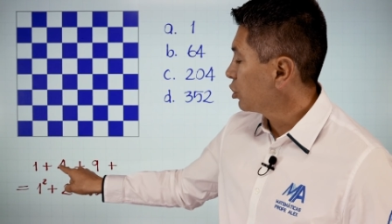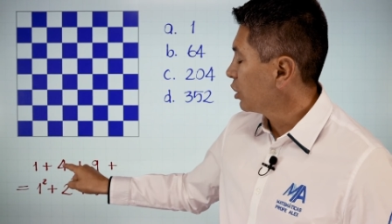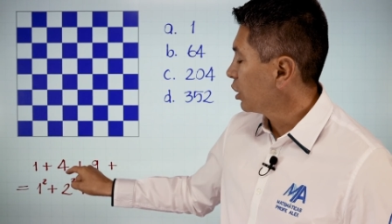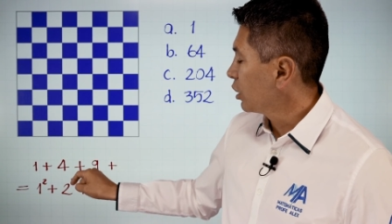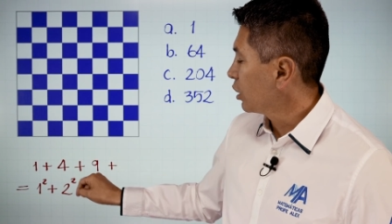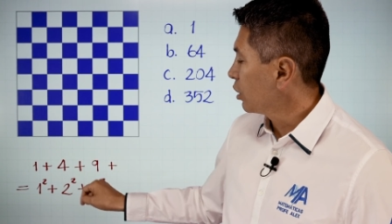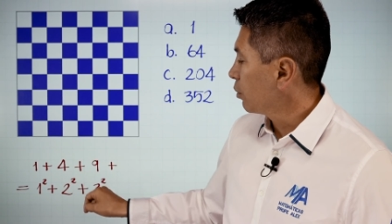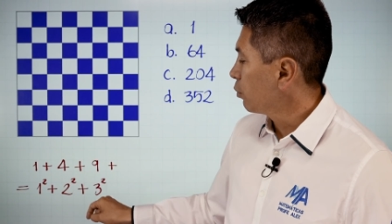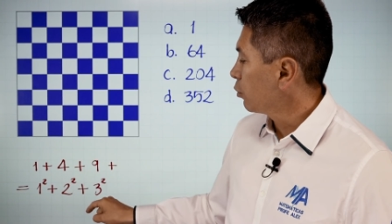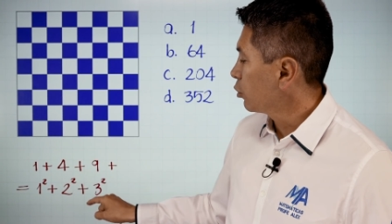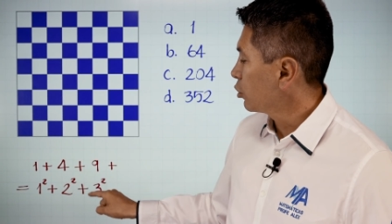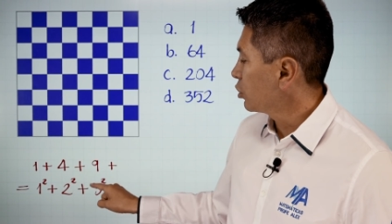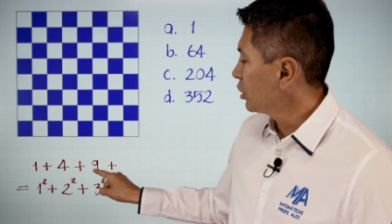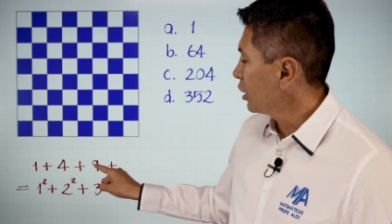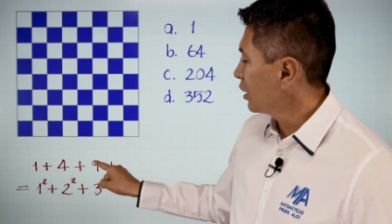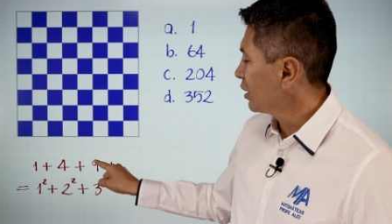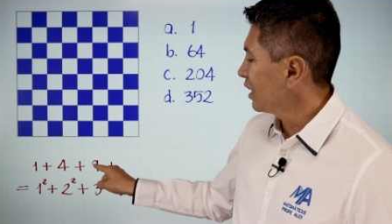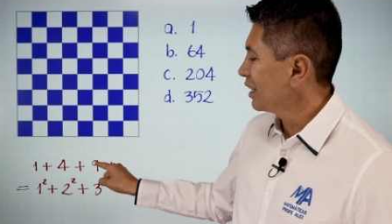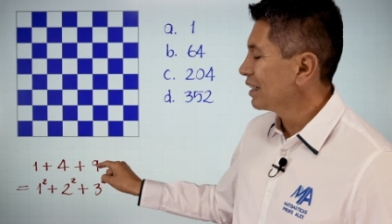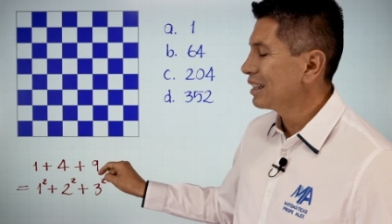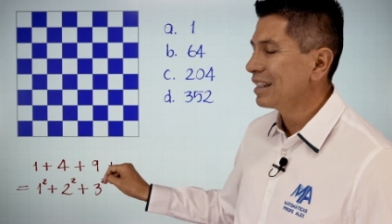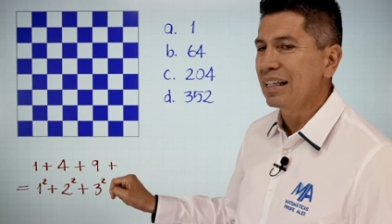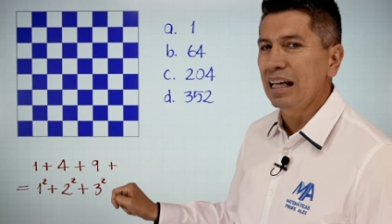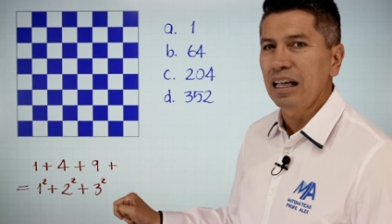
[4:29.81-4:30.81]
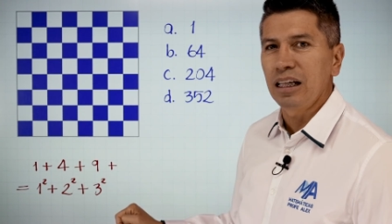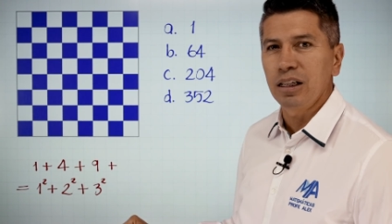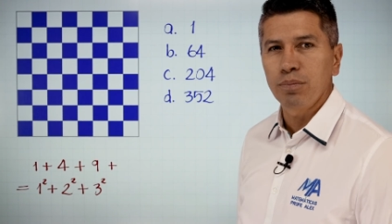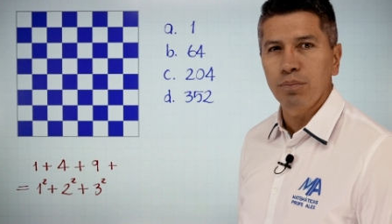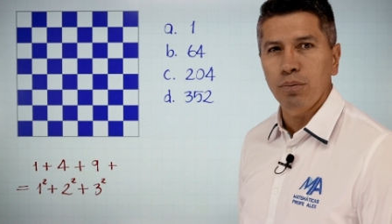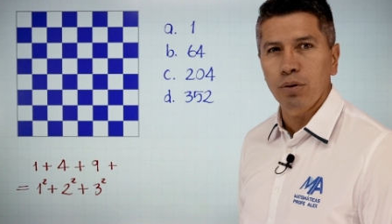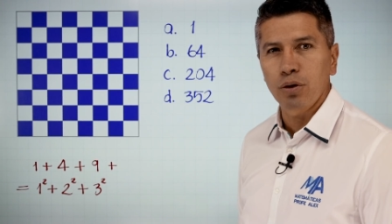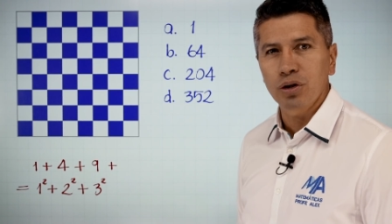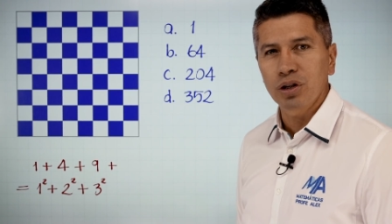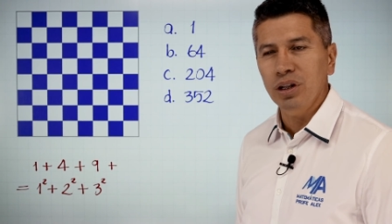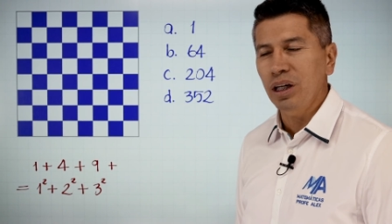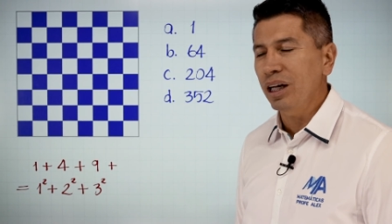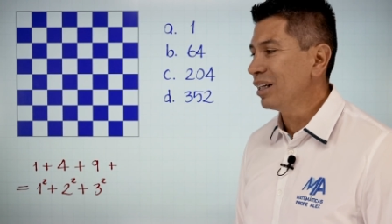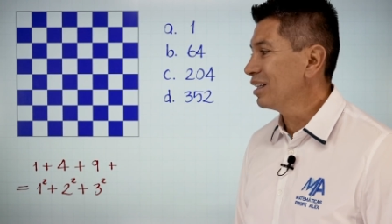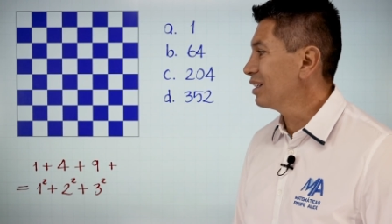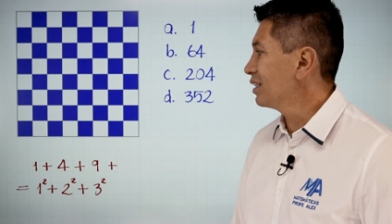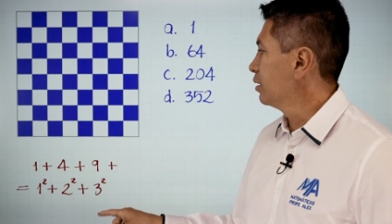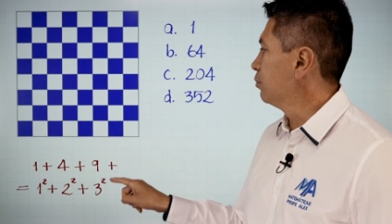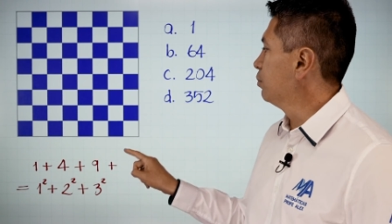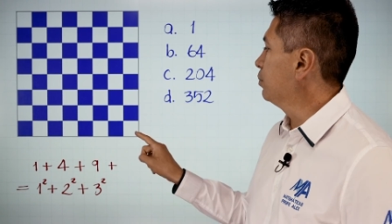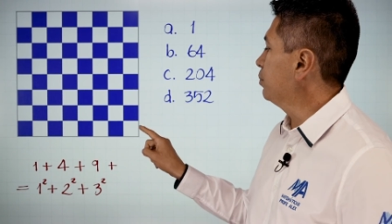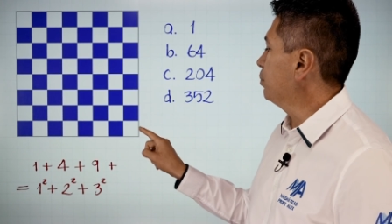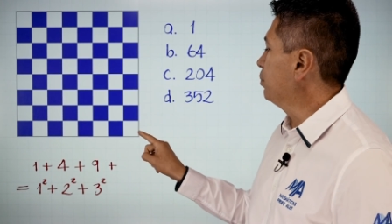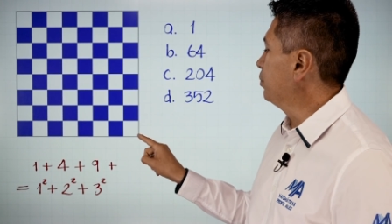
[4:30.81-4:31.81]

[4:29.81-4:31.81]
7 por 7, 6 por 6.